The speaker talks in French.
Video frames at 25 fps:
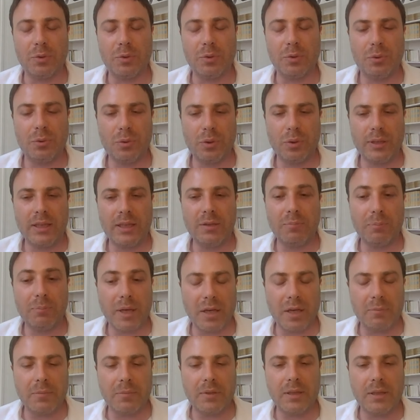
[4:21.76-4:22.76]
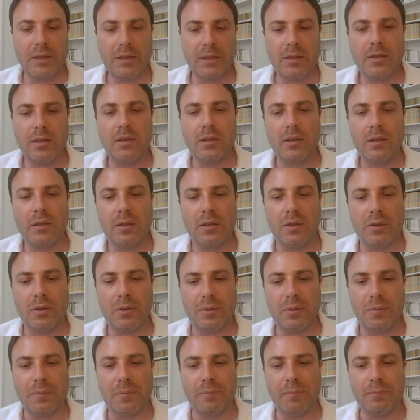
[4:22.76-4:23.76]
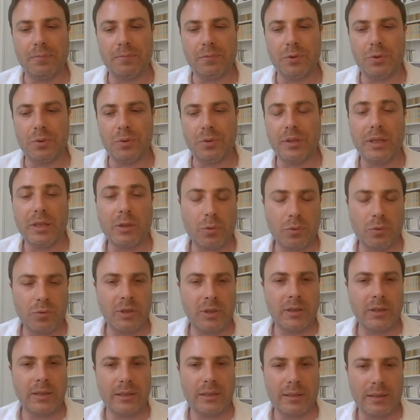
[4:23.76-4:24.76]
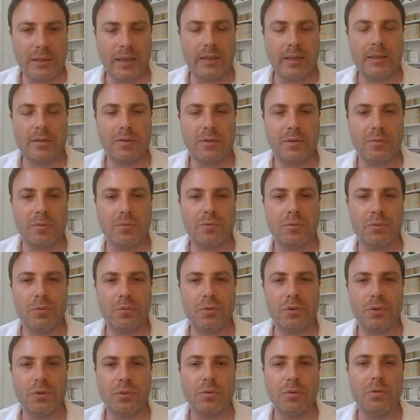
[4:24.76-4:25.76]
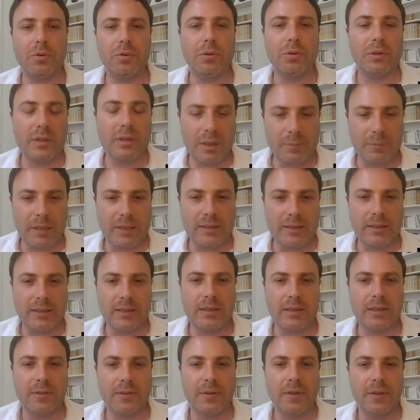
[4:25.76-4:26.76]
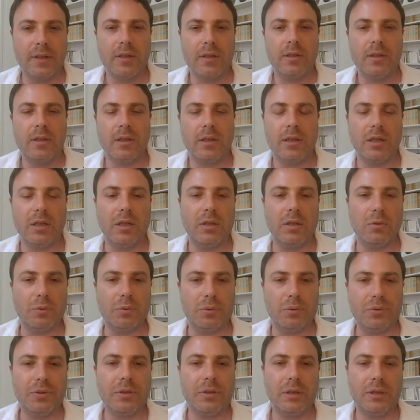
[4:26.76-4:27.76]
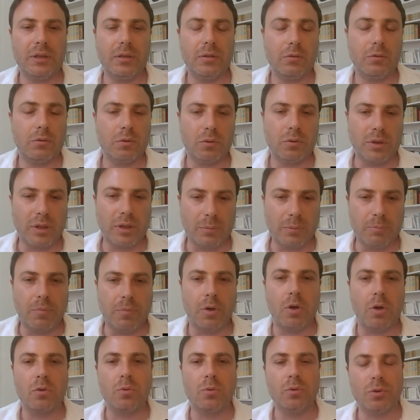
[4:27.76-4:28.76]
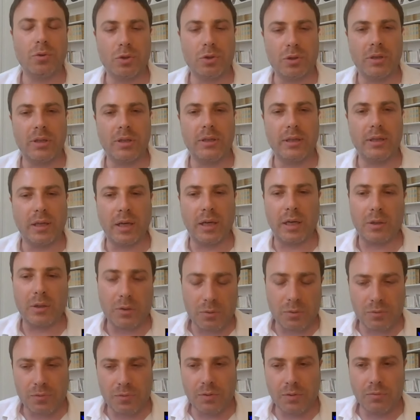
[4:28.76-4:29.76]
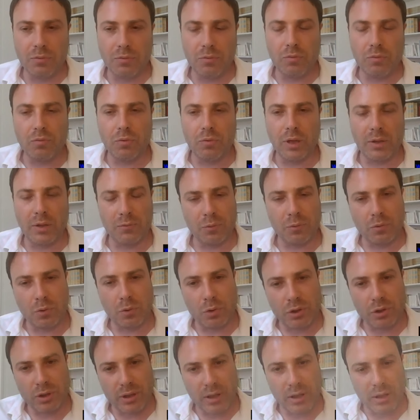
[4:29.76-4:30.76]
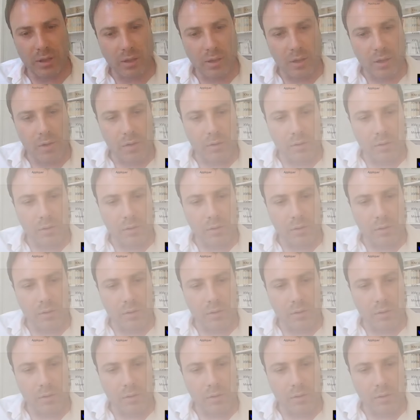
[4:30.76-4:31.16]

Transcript: module qui permet de découvrir des textes en fonction de thématiques et aussi euh, d'époque ou de genre littéraire. Il suffit de vous, voilà, vous cochez